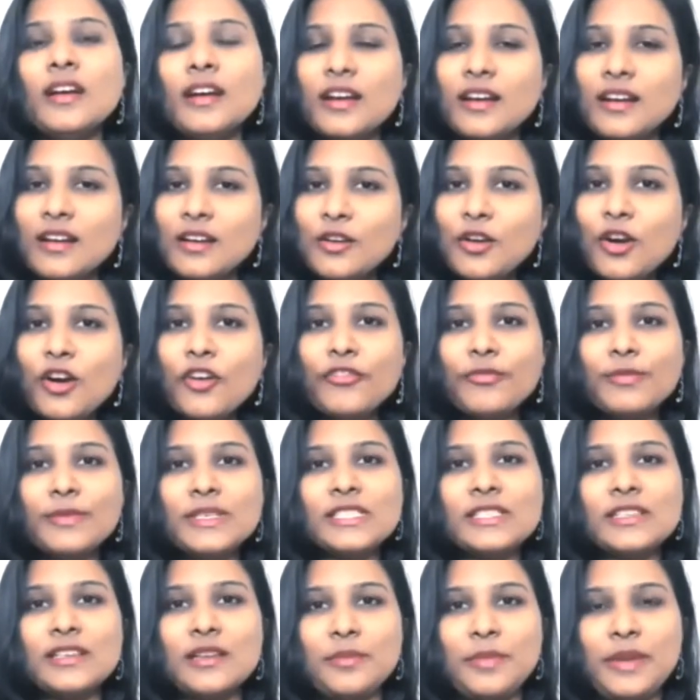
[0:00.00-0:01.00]
காஃப்
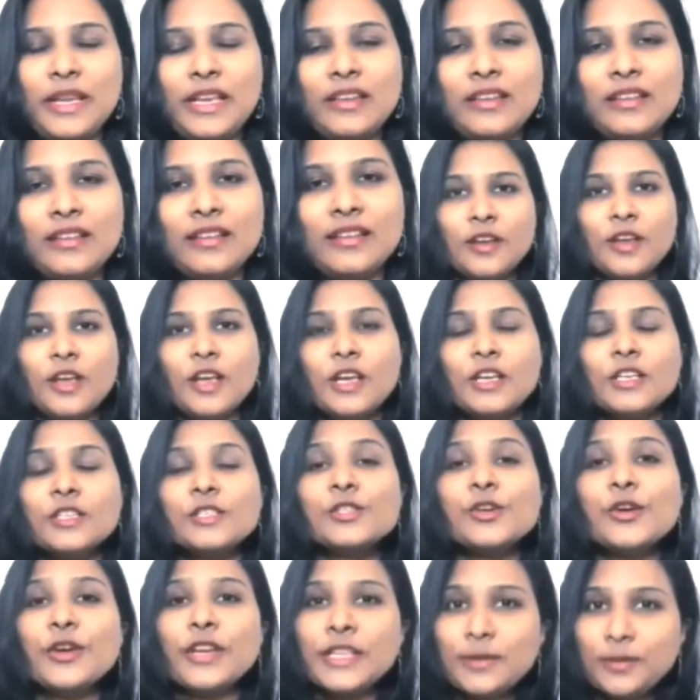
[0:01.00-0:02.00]
மசிலில் பெயின் இருக்குது ஸோ
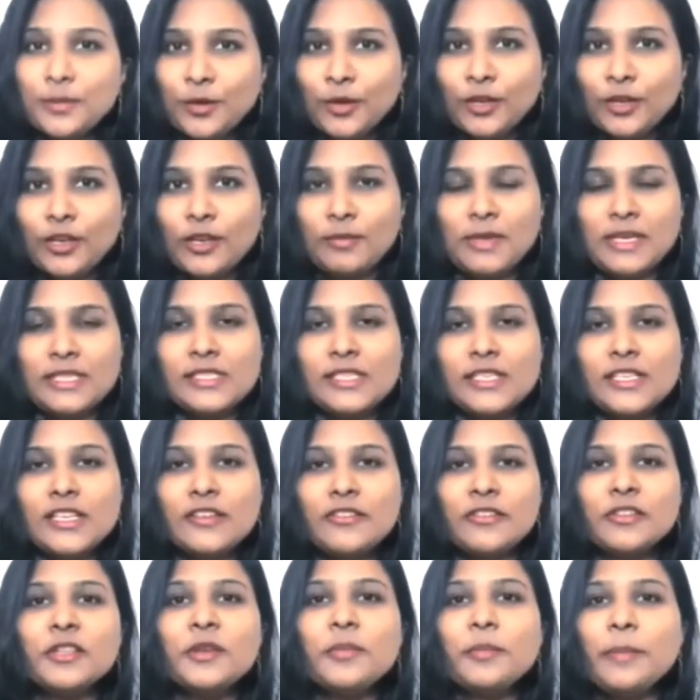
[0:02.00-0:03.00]
இது போல் மசிலில்
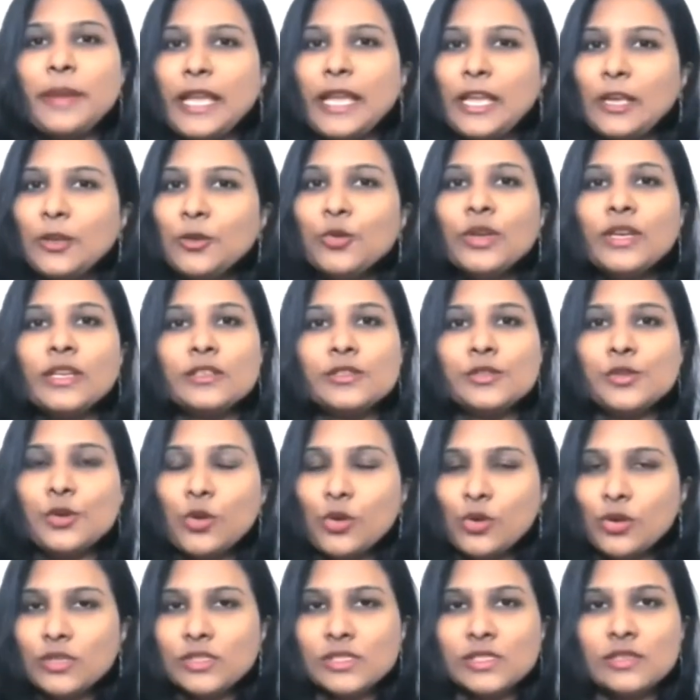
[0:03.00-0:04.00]
வந்து பெயினோ இல்லை
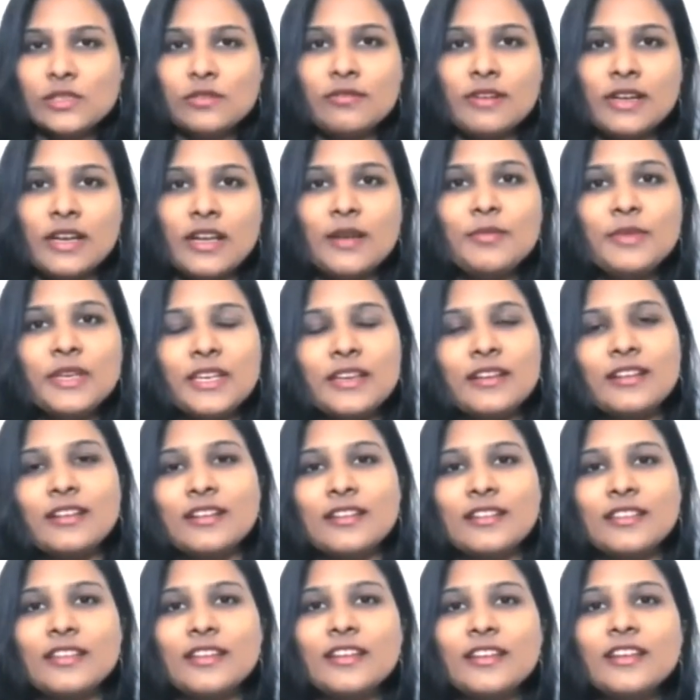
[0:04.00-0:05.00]
சோர்னஸோ வராமல்
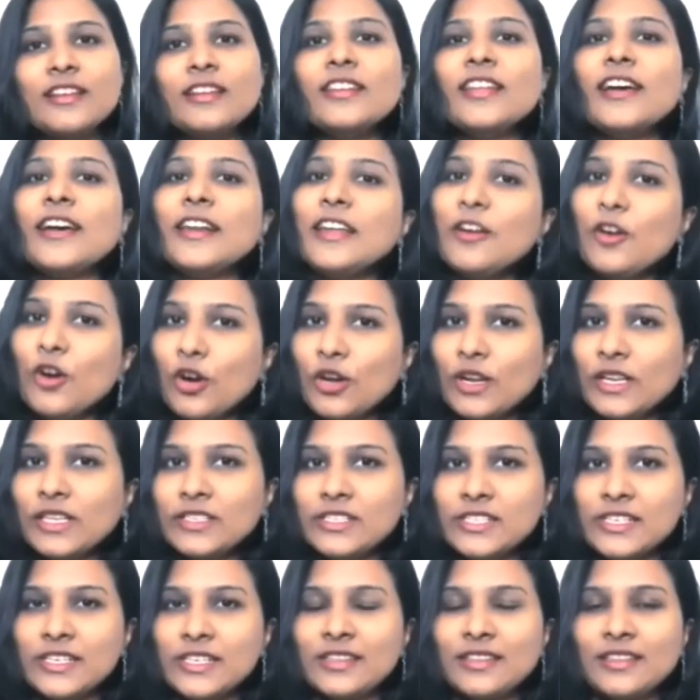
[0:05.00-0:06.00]
இருக்கிறதுக்கு நிறைய ஆரஞ்சு
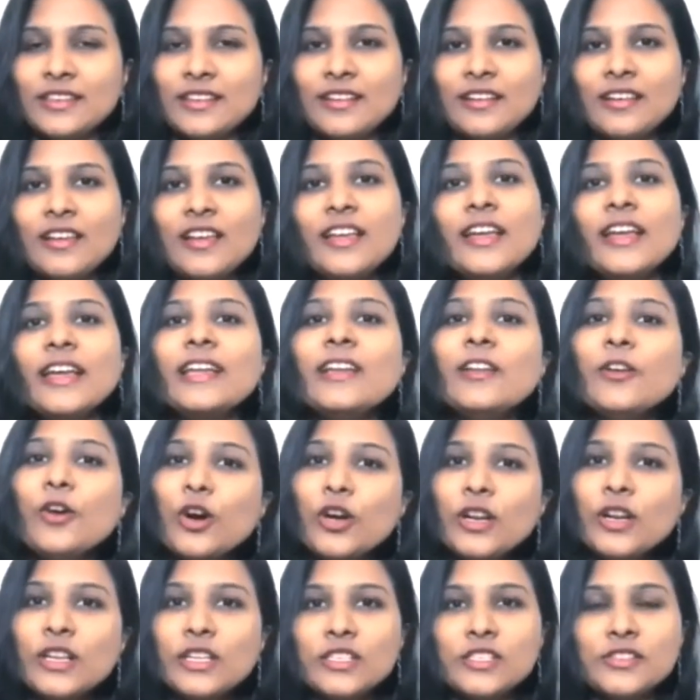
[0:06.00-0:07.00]
எடுத்துக்கலாம் இல்லை
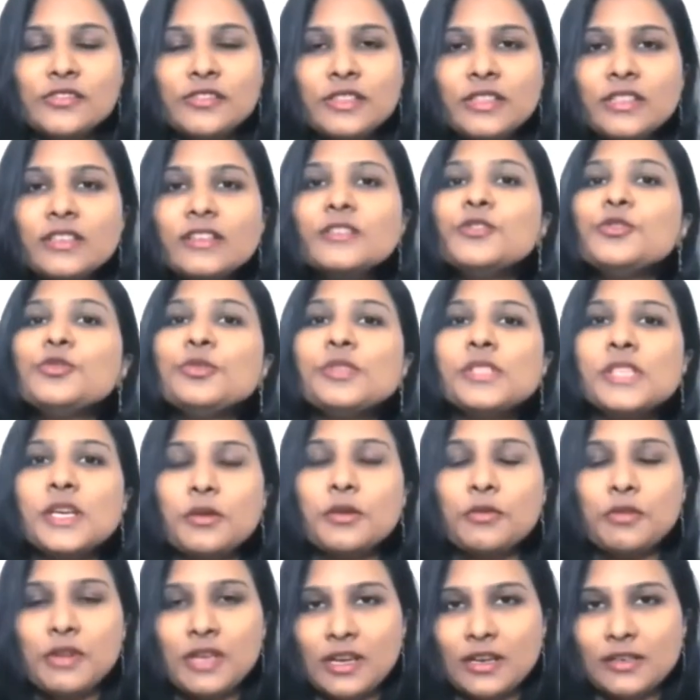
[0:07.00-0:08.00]
ஆரஞ்சை வந்து ஜூஸாக
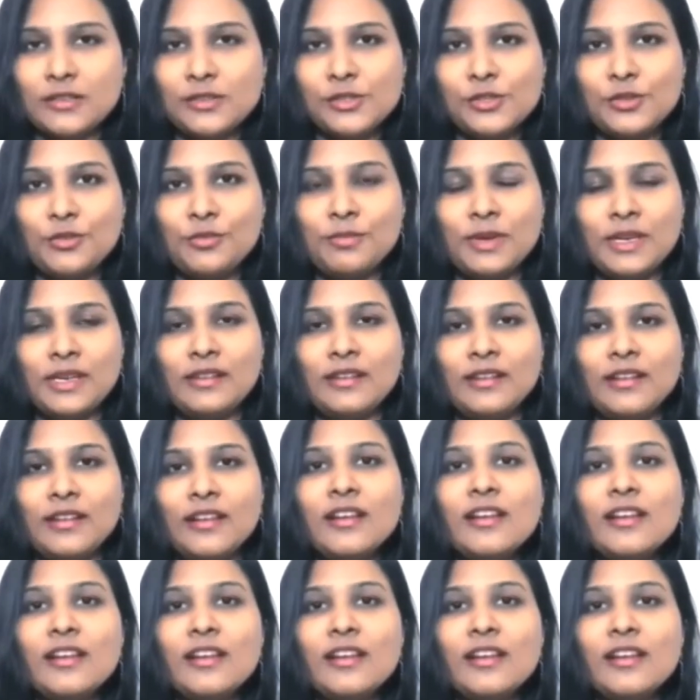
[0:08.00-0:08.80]
கூட கன்சியூம் பண்ணலாம்